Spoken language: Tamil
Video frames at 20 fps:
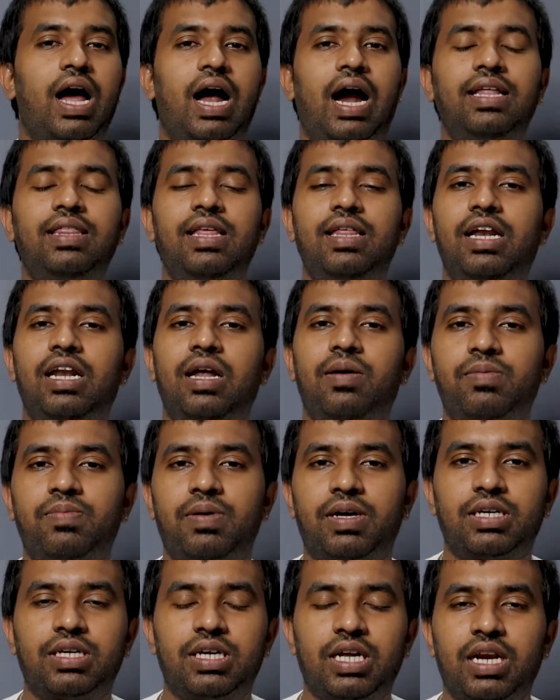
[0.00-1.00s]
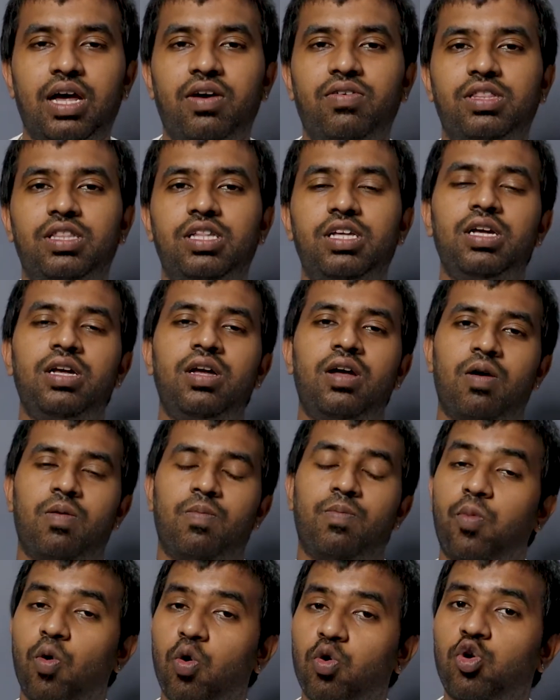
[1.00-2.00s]
அடுத்தது என்னன்னு பாத்துட்டீங்கன்னா வந்து
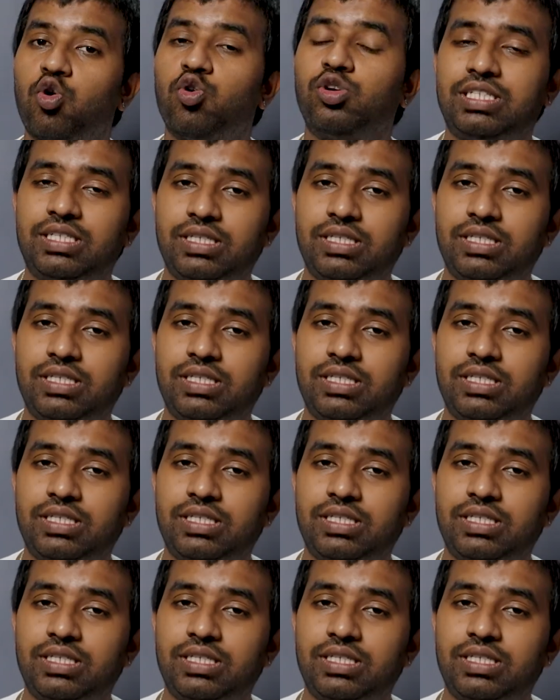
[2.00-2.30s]
போக்கோ